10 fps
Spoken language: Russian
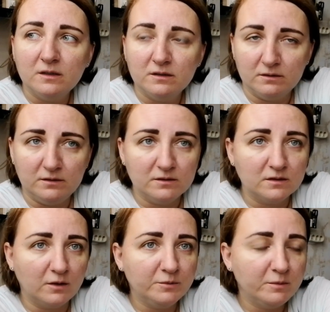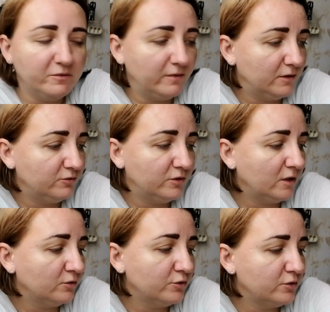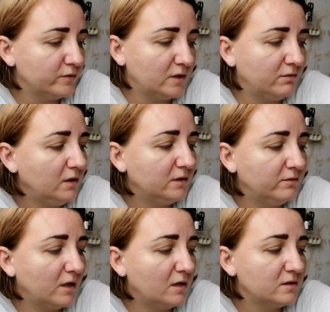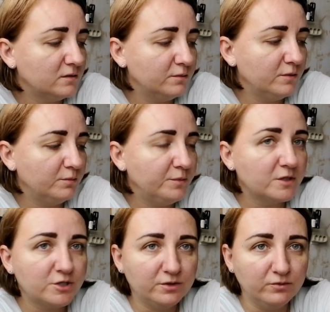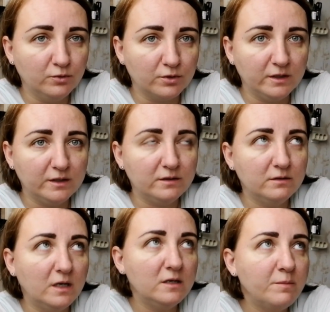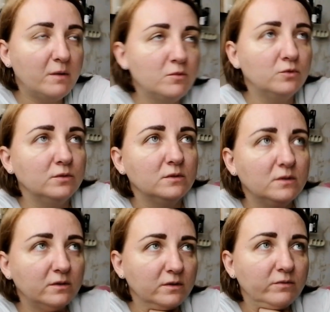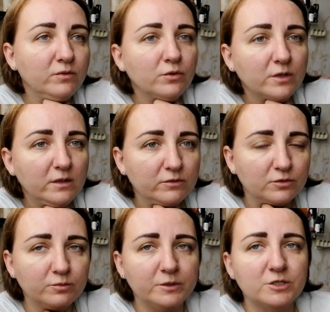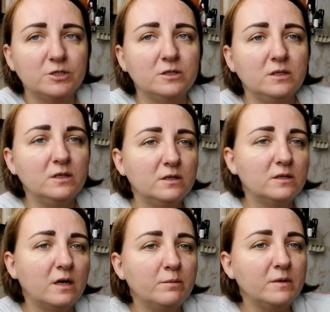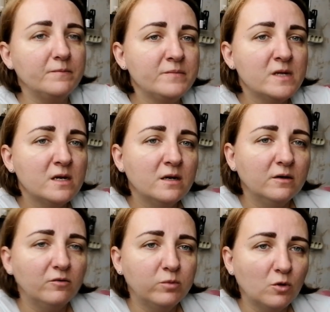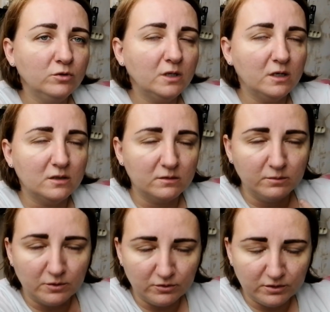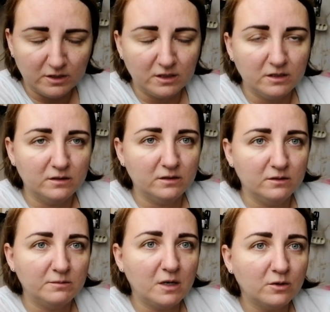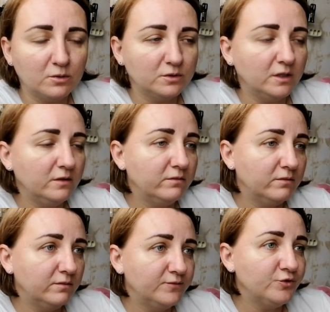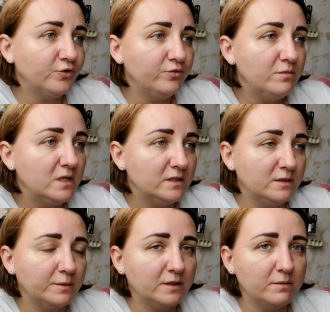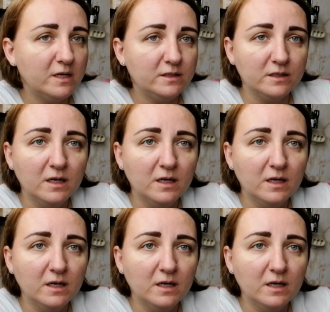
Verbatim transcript: Я не знаю, мне бывает, тут я ночью вставала два раза, першит в горле. И я не пойму, и в горле вот тут першит, и как бы в бронках, в бронхах э, мокрота, и все вместе, понимаете?